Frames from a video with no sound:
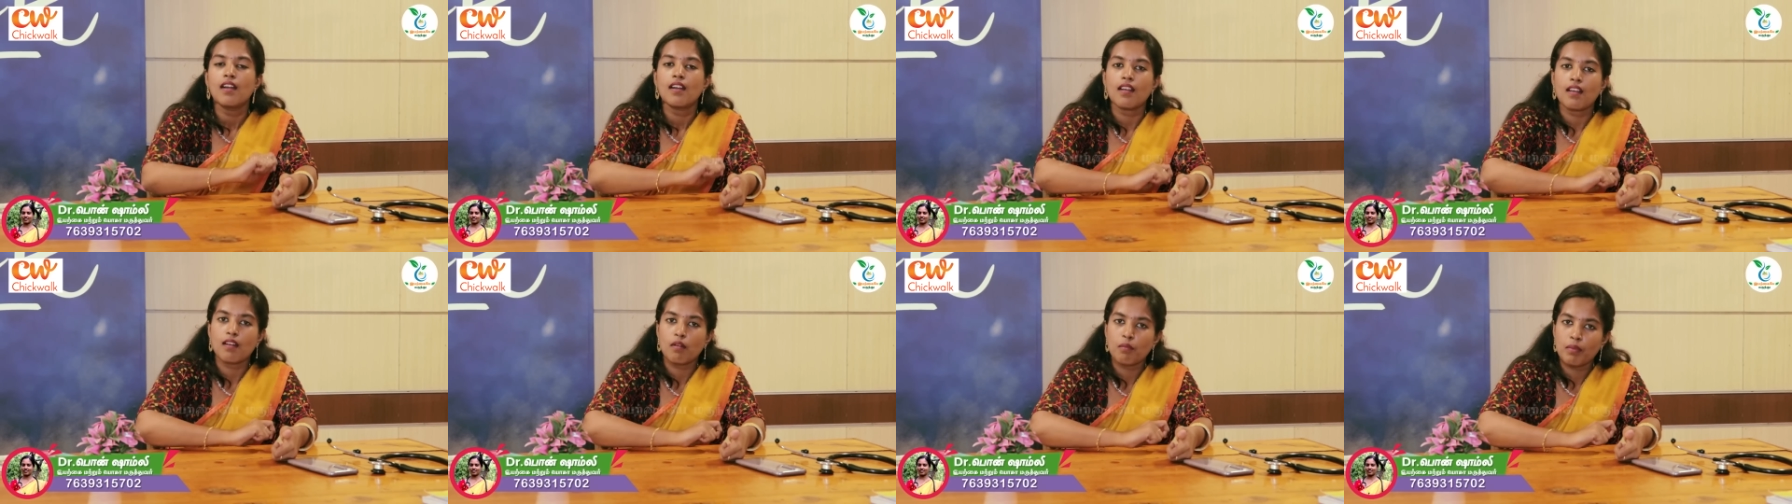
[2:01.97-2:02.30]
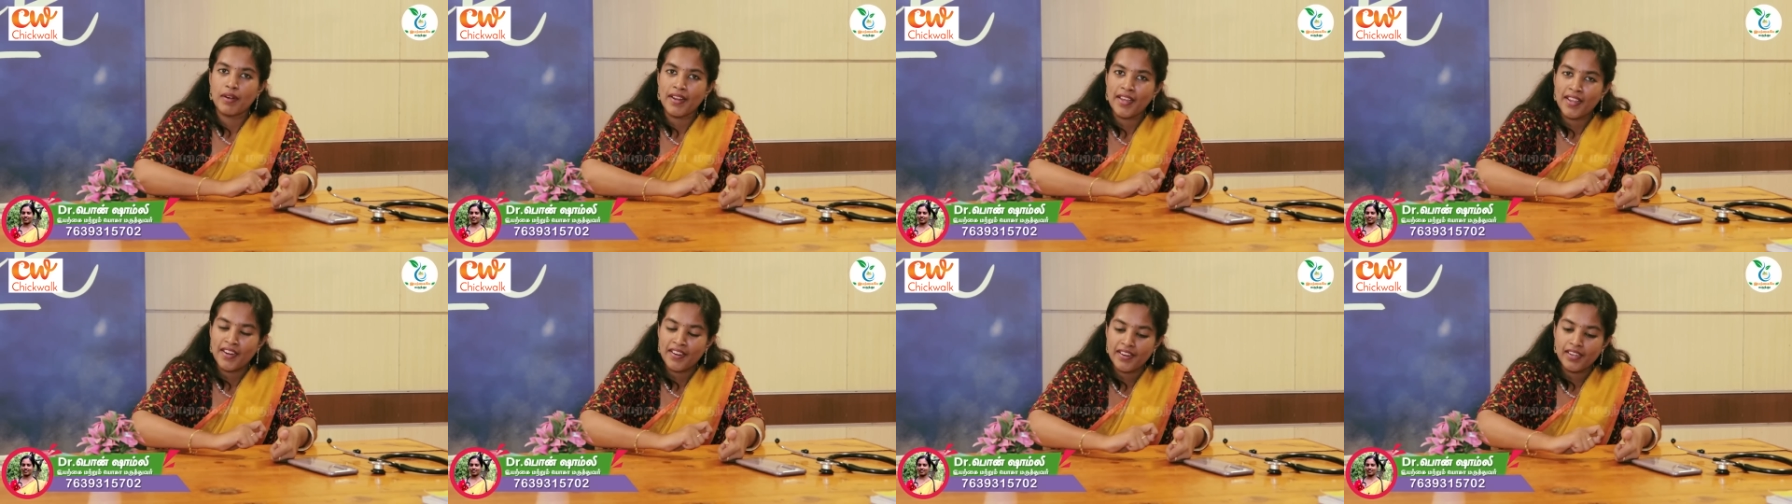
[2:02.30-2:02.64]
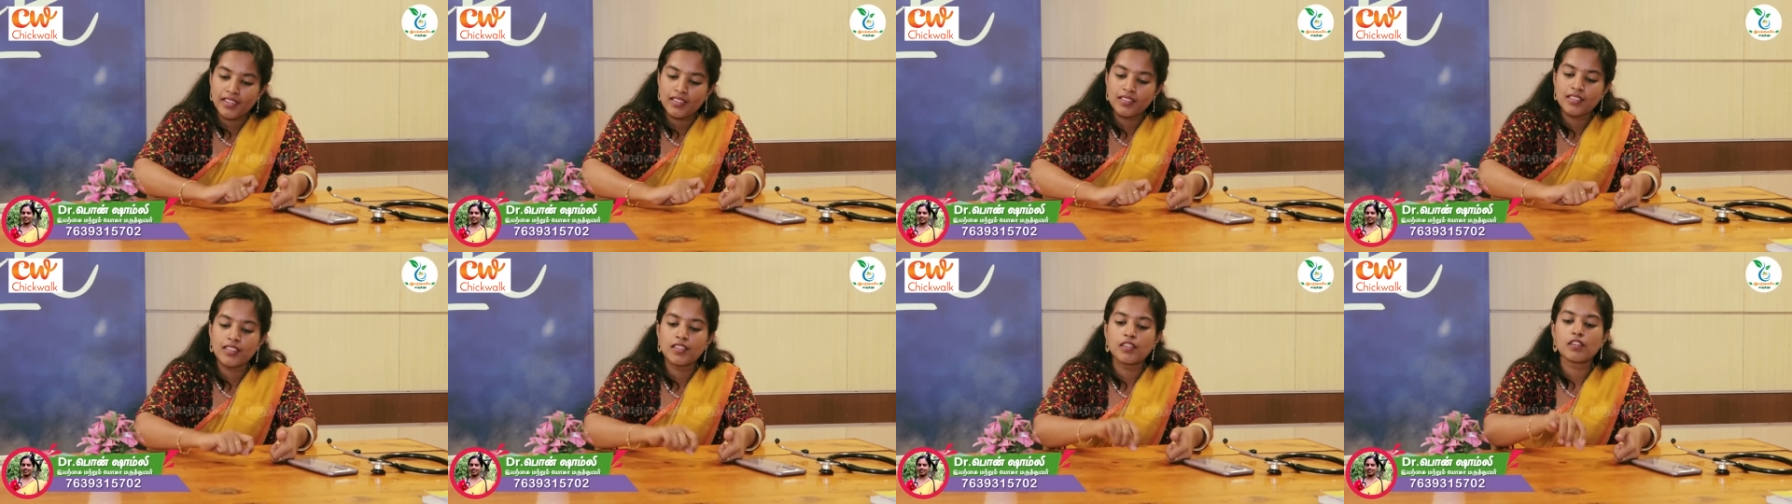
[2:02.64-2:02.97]
நான் ரொம்ப நேரம்
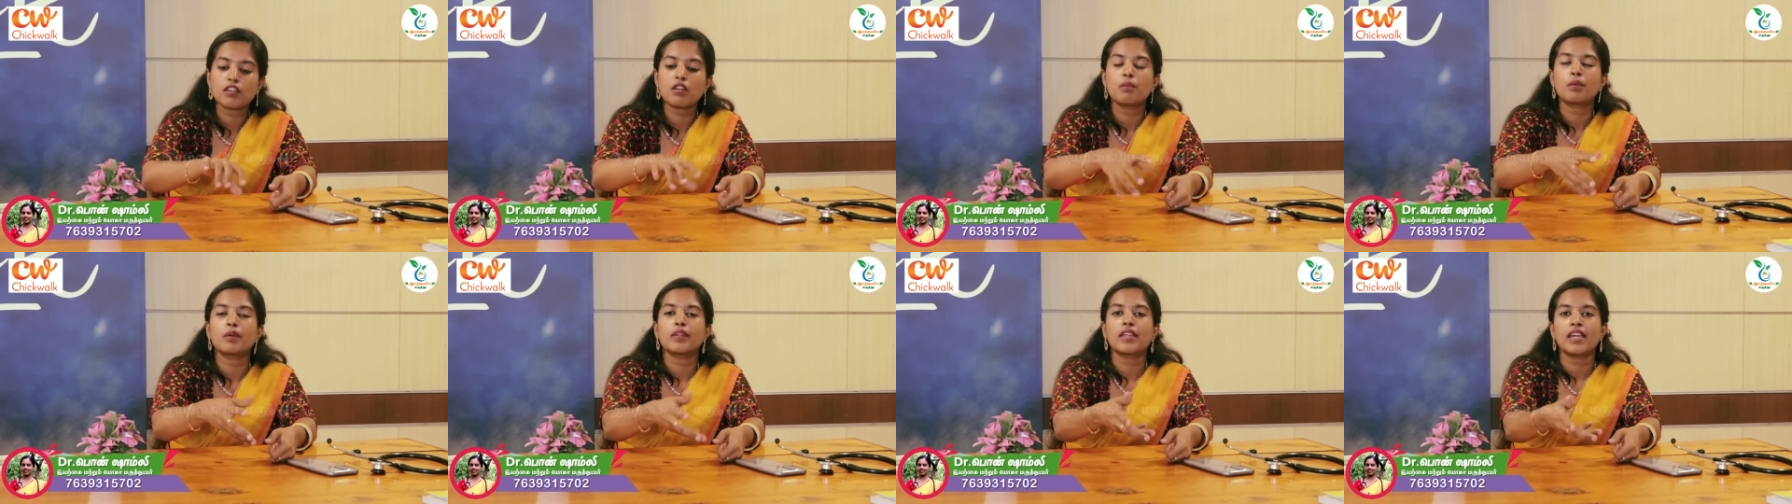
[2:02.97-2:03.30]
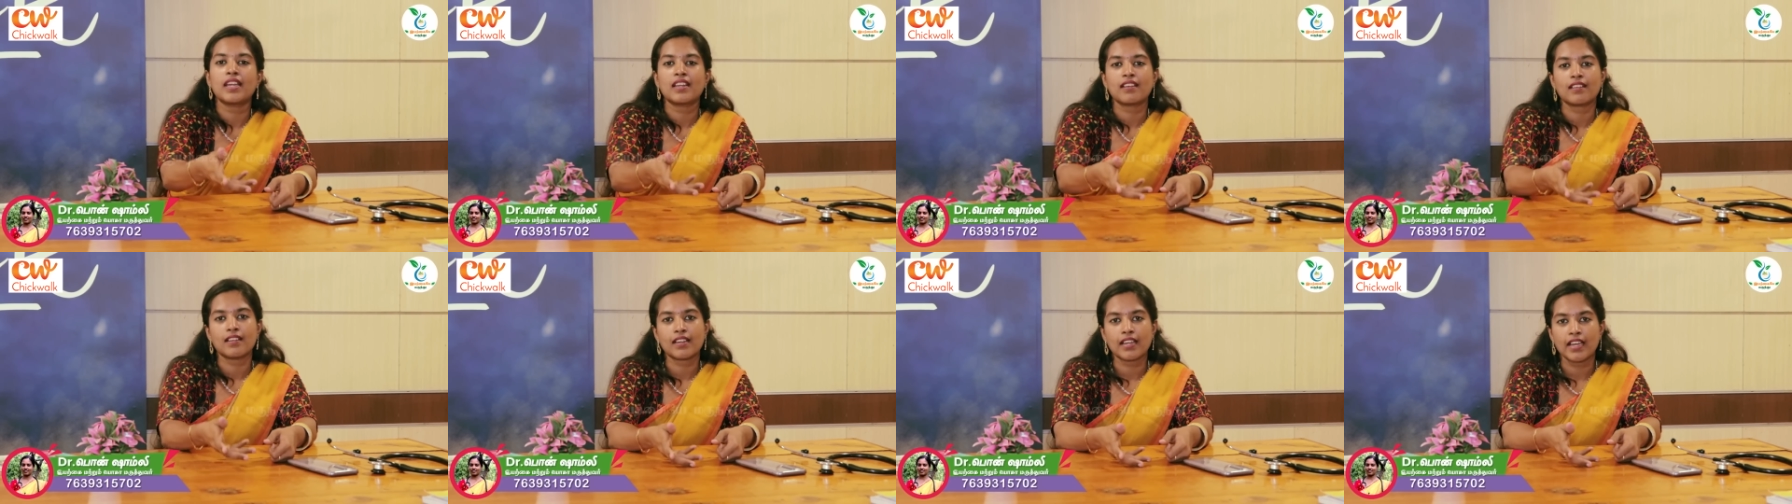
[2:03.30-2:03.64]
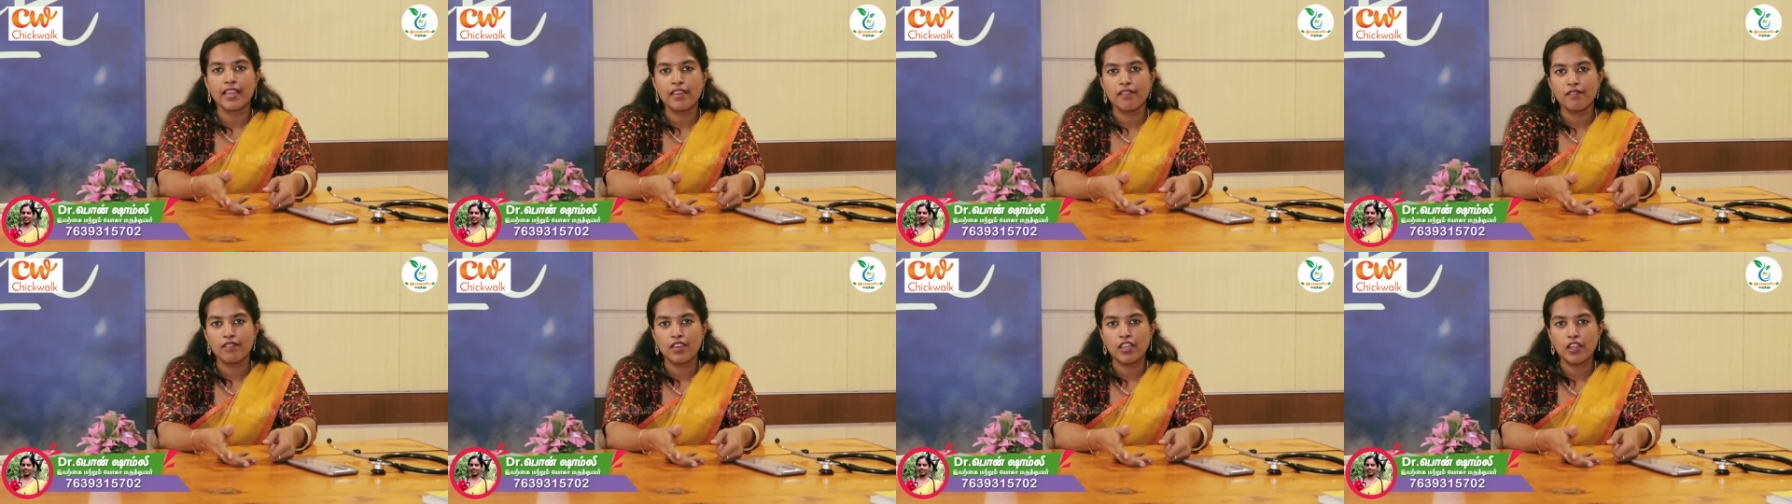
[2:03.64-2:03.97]
எழுதிட்டு இருக்கும்போதே எனக்கு கை